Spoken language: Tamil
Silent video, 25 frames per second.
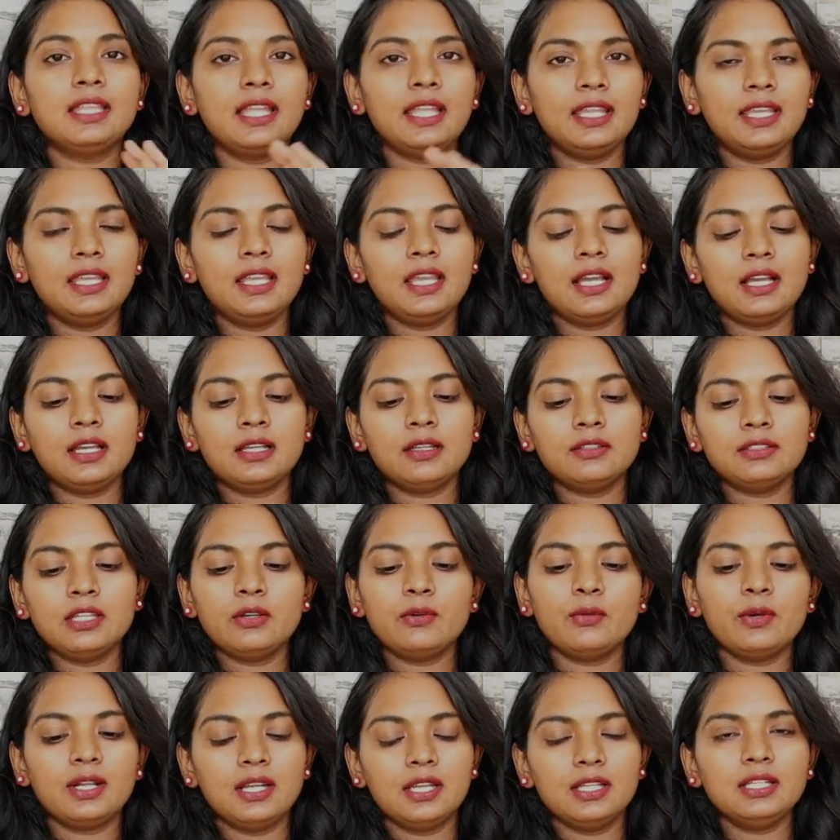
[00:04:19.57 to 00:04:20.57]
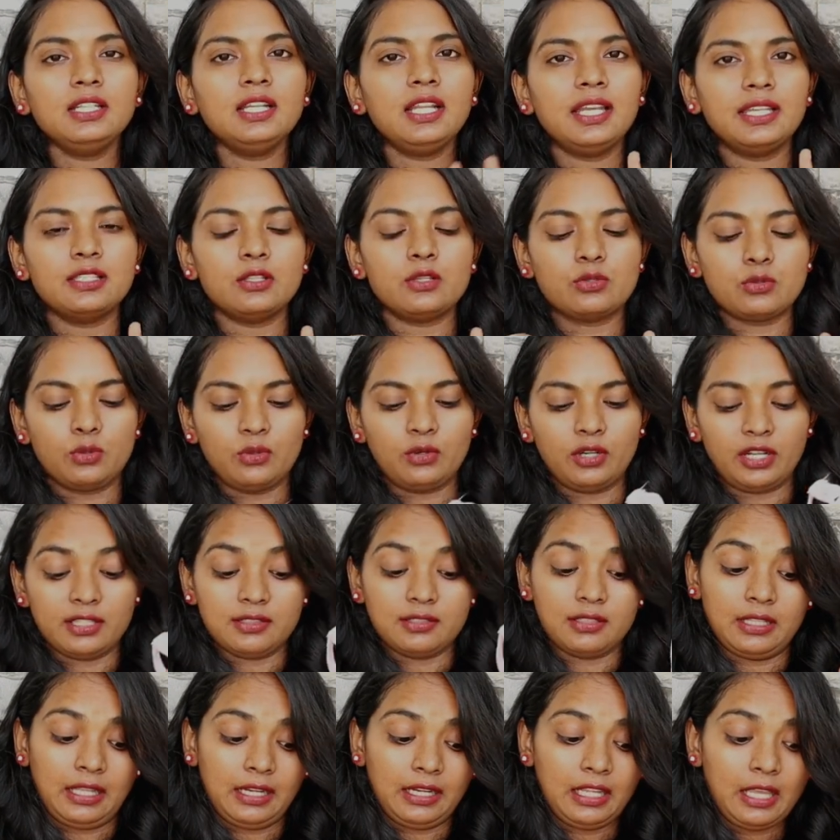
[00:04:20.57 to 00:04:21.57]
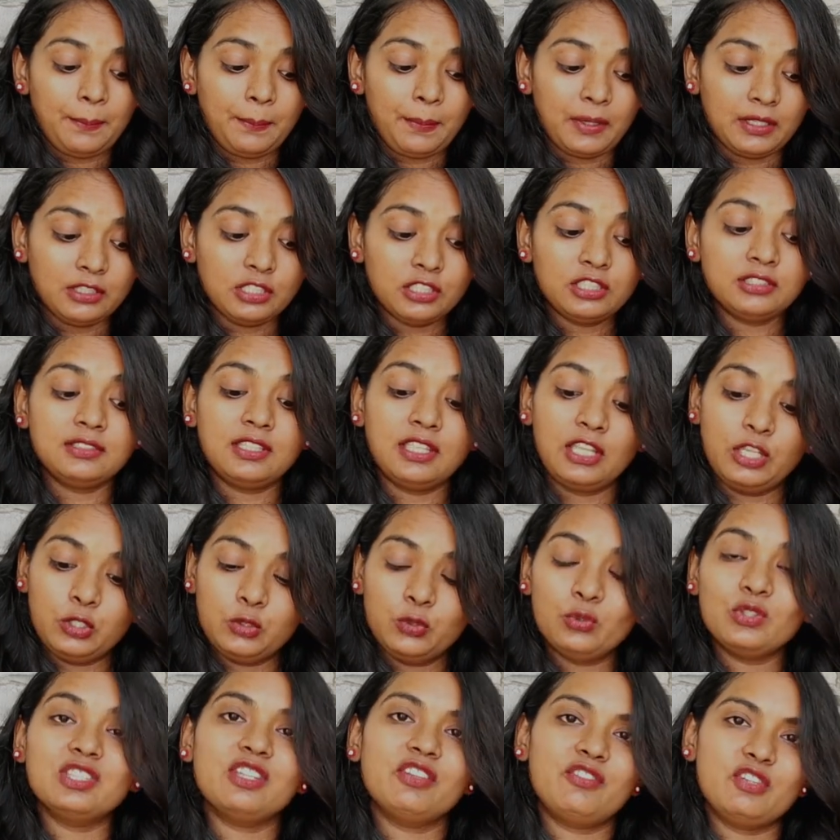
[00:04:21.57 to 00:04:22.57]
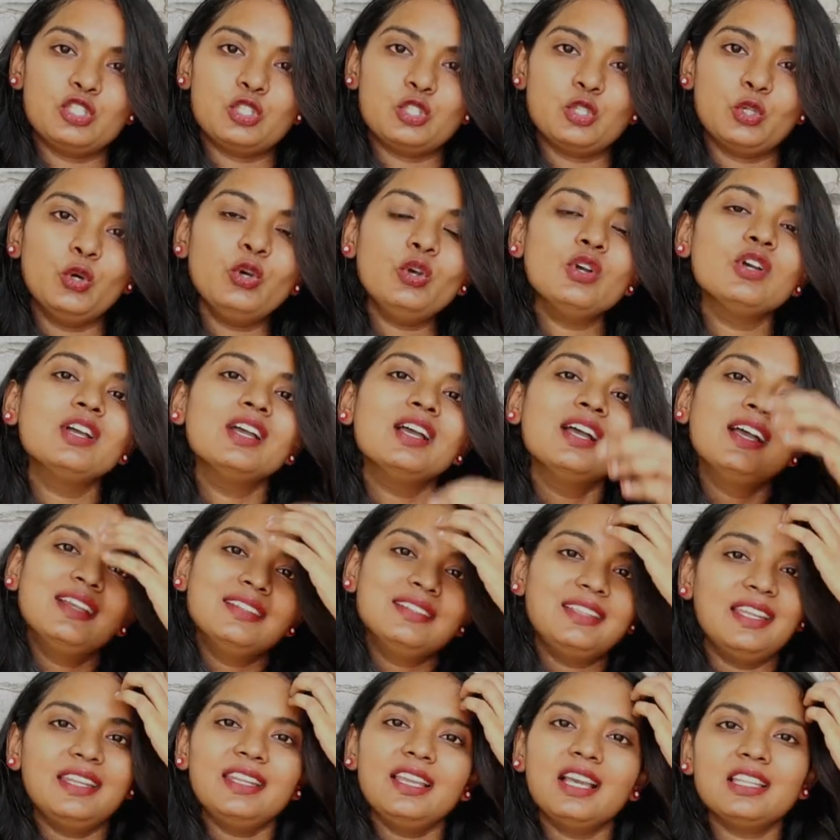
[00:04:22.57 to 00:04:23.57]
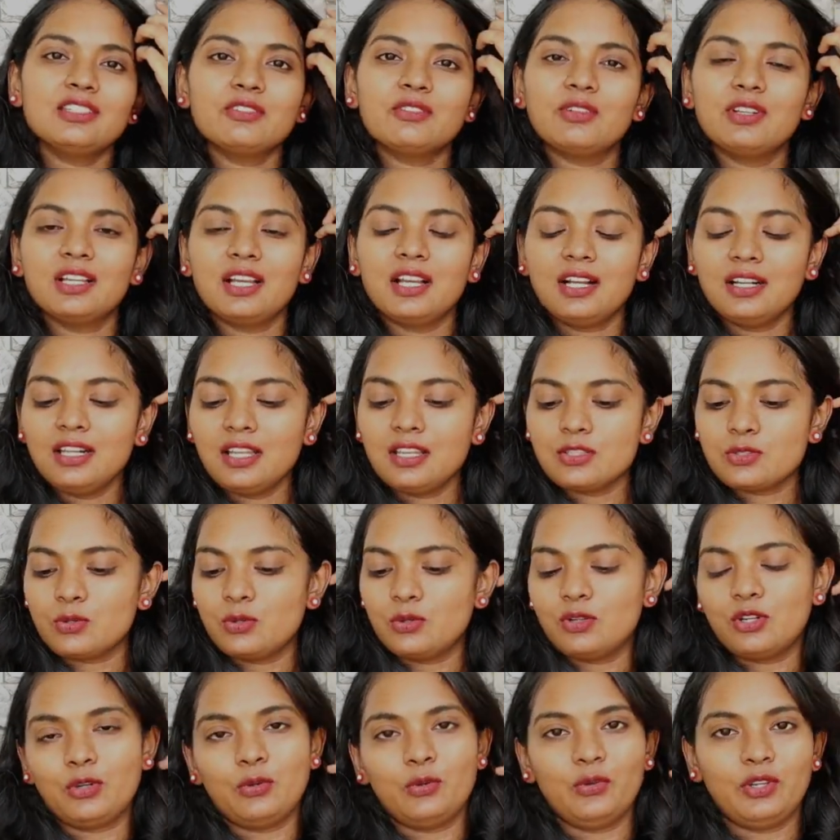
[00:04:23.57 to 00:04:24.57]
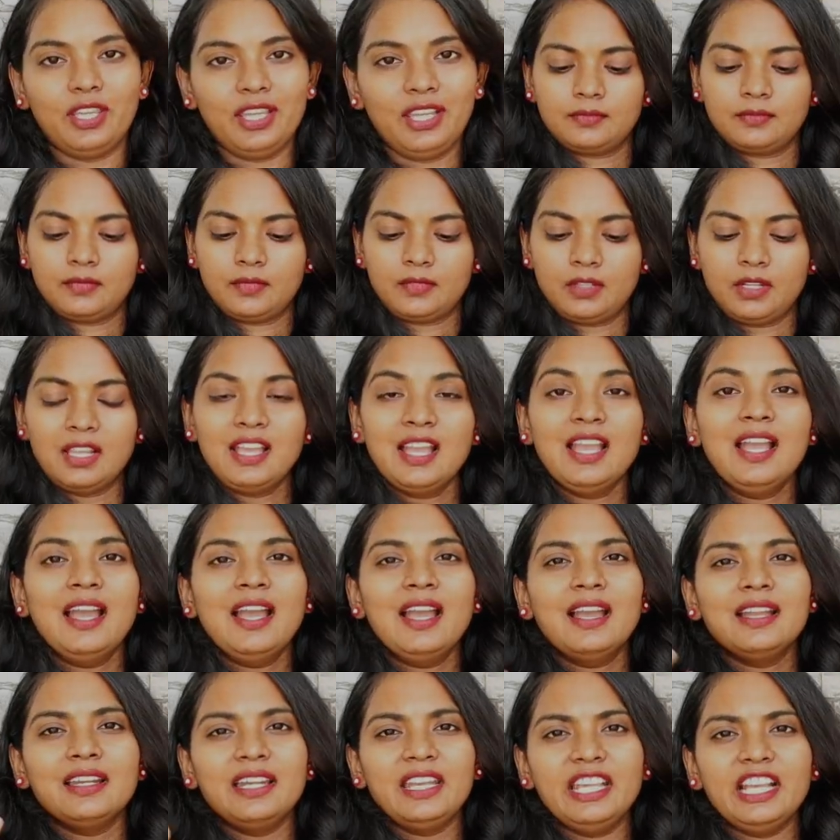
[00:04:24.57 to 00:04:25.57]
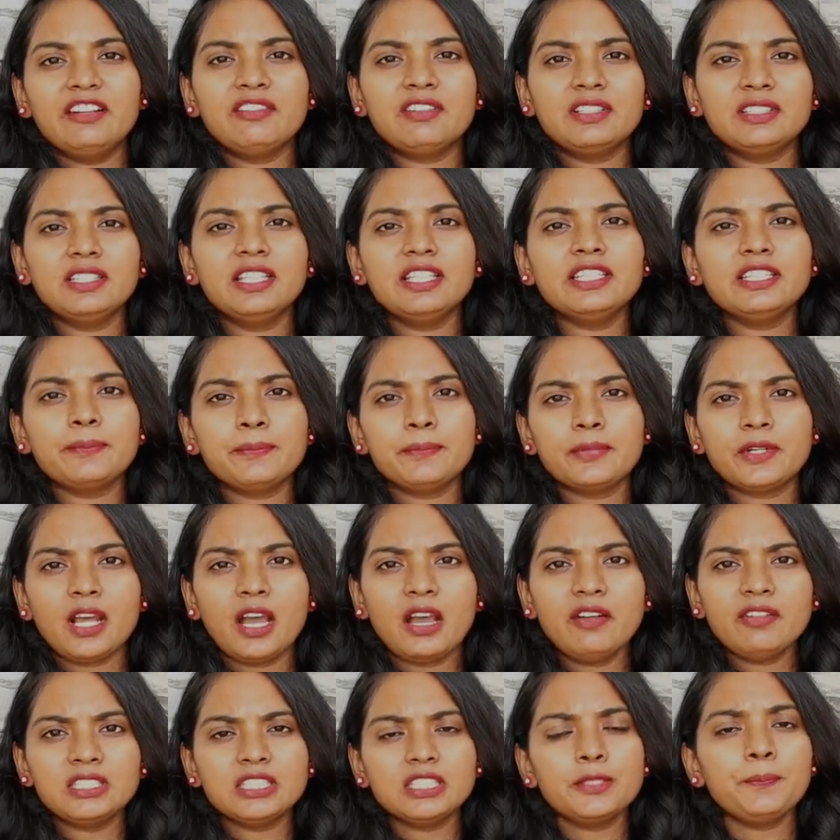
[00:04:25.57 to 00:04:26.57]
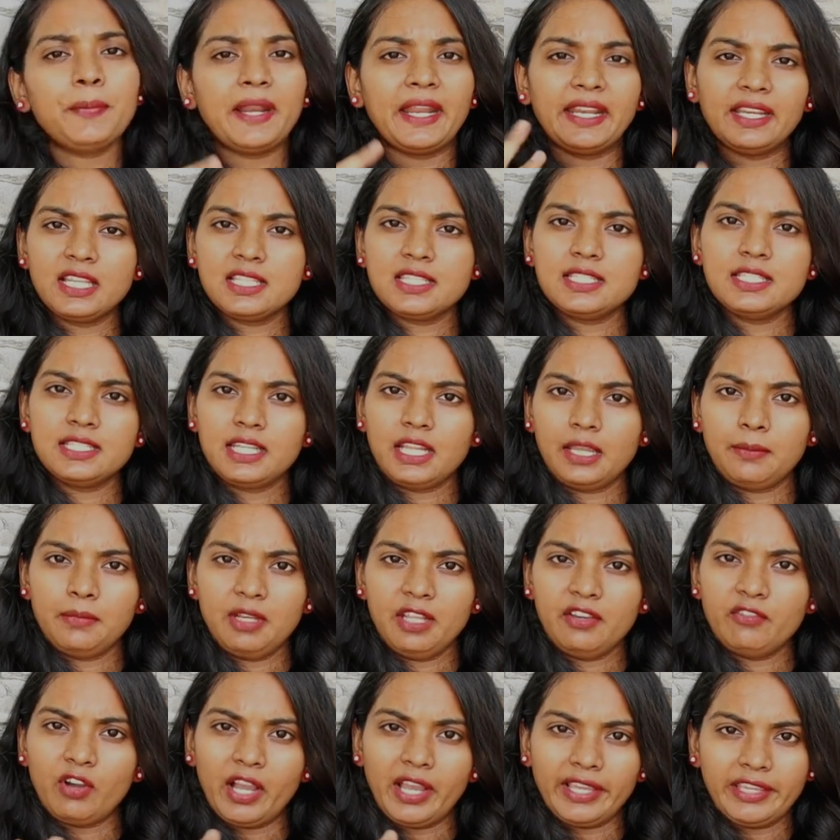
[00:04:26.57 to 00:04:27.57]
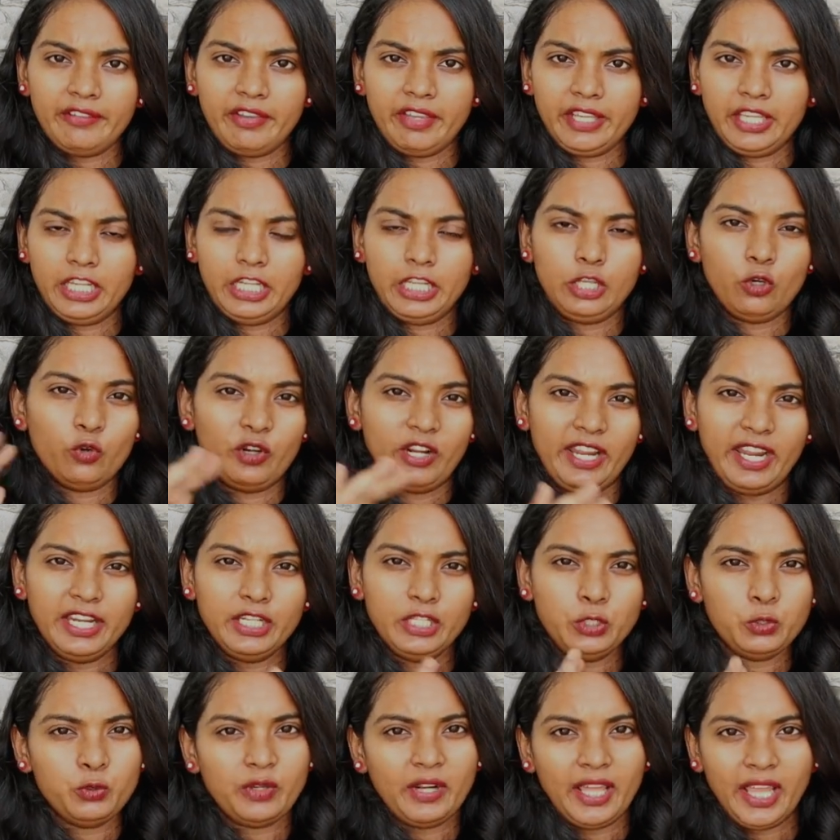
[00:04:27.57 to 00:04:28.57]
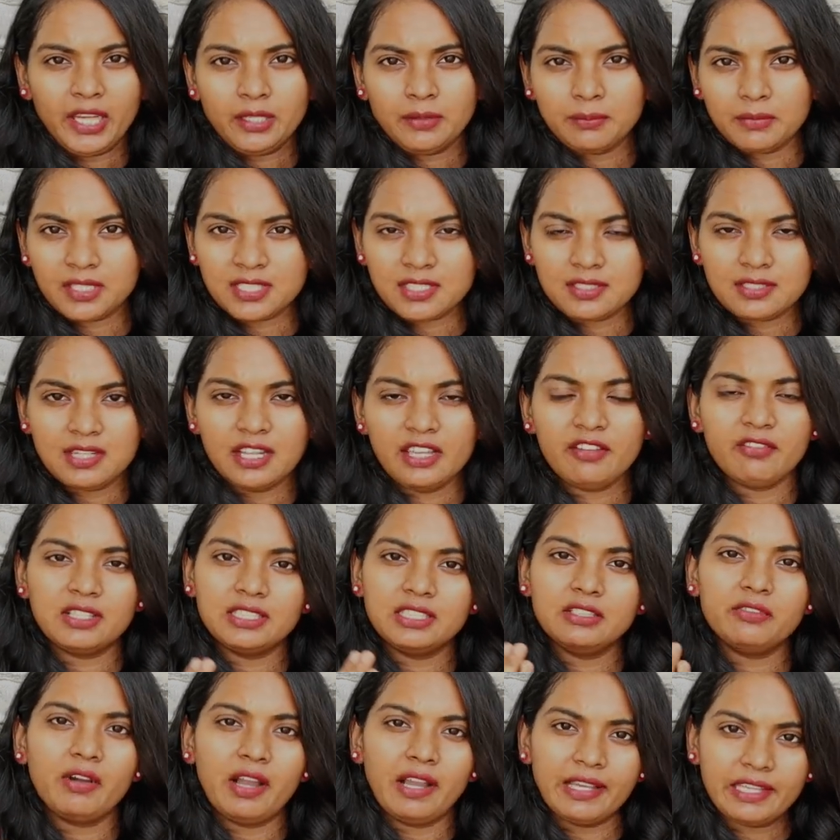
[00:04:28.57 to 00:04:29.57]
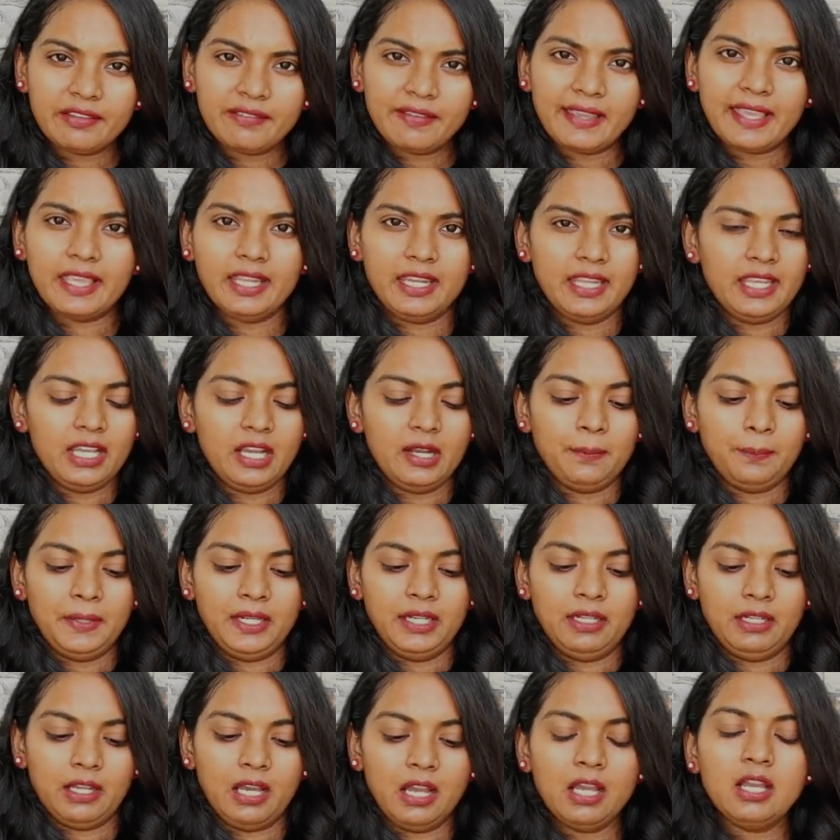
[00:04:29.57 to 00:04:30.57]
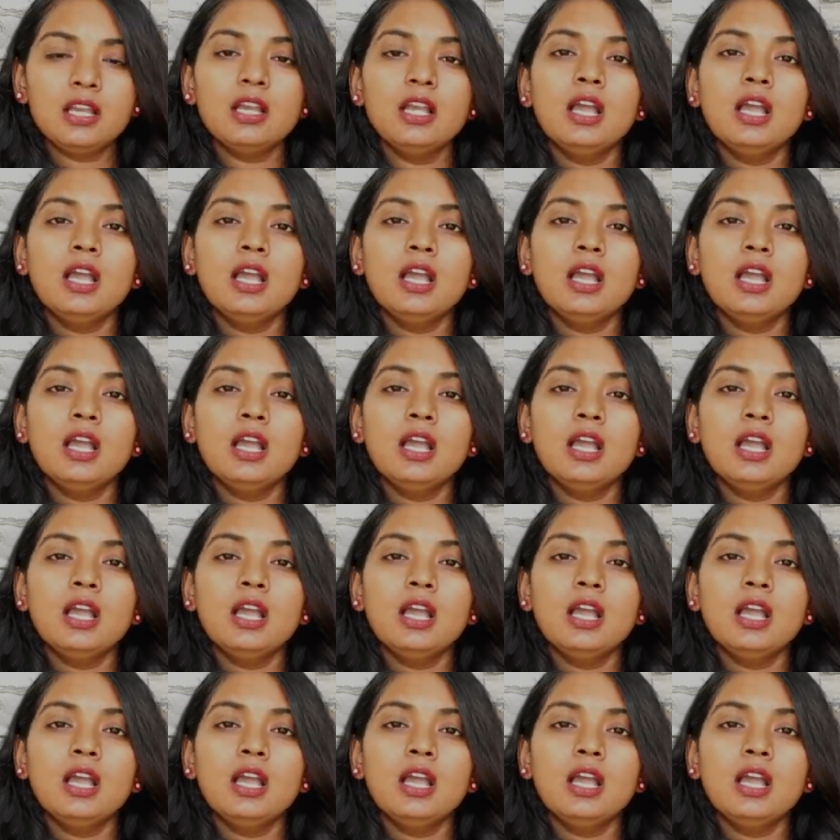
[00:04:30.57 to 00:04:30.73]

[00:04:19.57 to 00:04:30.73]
தெரியாதவங்களுக்கு நான் இதை சொல்கிறேன் நிறைய பேர்த்துக்கு தெரியும் இந்த விஷயம் தெரியாதவங்களுக்காக நான் சொல்கிறேன் ஓகேங்களா நீங்க வந்து இந்த பிரா வந்து பிரெக்னன்சி டைம்லயே வாங்கி வைக்கிறீங்க ஒரு எயிட் டு நைன் மந்த்ஸ்லயே வந்து வாங்கி வைக்கிறீங்க அப்படின்னா